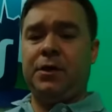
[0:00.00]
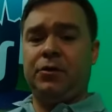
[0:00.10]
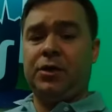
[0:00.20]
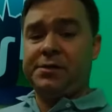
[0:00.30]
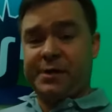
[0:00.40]

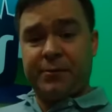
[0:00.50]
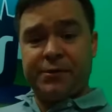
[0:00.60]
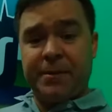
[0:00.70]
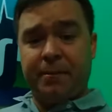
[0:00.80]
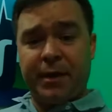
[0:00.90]
Nós
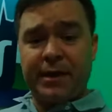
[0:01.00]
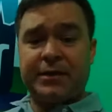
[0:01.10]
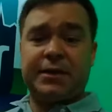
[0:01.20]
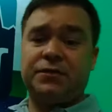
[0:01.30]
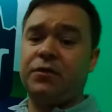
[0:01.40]
estamos em plena
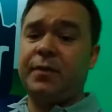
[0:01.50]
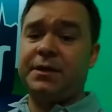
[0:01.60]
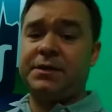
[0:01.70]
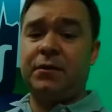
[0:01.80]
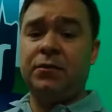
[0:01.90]

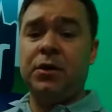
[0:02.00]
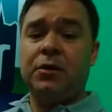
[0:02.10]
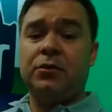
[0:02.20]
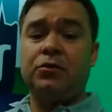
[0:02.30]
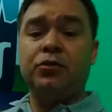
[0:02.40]
transformação
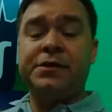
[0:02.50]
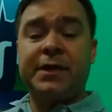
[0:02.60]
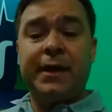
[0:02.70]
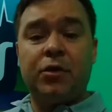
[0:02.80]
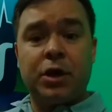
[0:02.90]
do
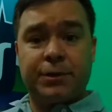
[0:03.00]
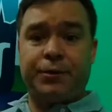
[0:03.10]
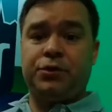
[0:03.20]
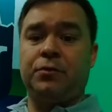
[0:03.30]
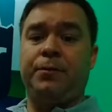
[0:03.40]

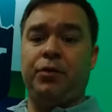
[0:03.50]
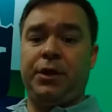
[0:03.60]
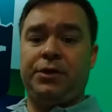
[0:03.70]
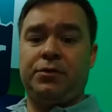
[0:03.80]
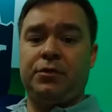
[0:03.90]
estereótipo de um político.